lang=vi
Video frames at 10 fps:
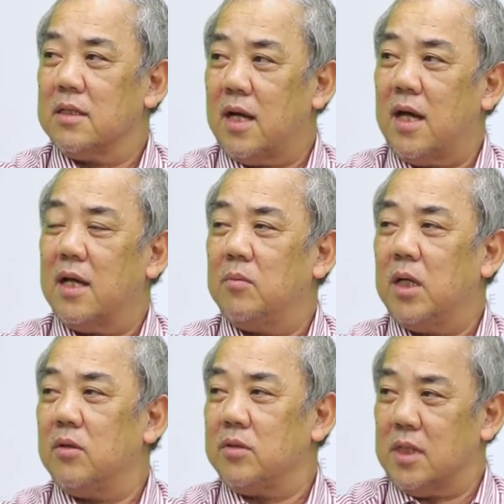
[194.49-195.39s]
da nó
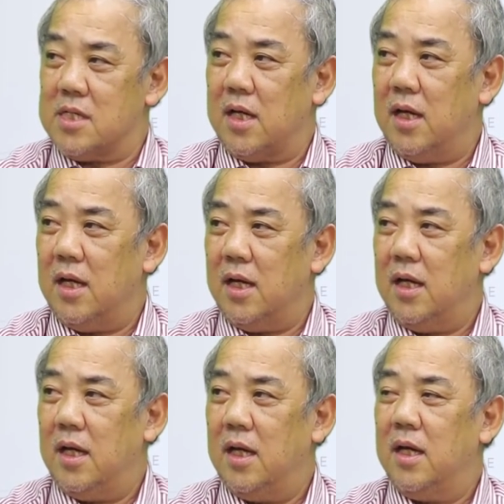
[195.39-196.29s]
bắt đầu chảy xệ
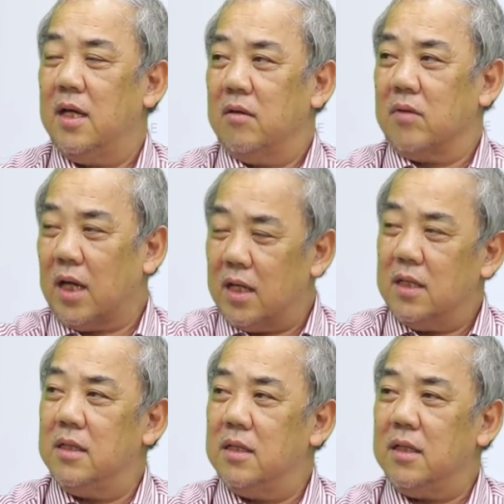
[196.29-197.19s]
dạ. và
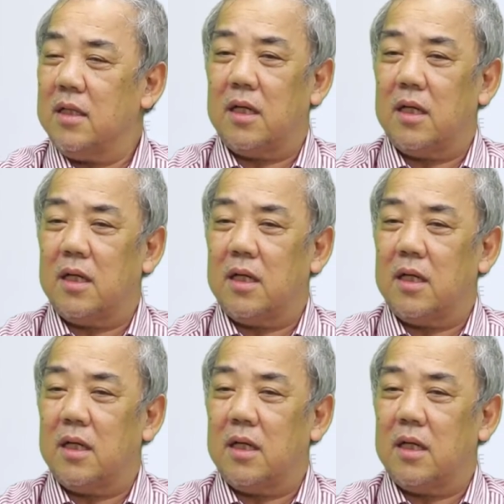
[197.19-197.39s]
nặng hơn nữa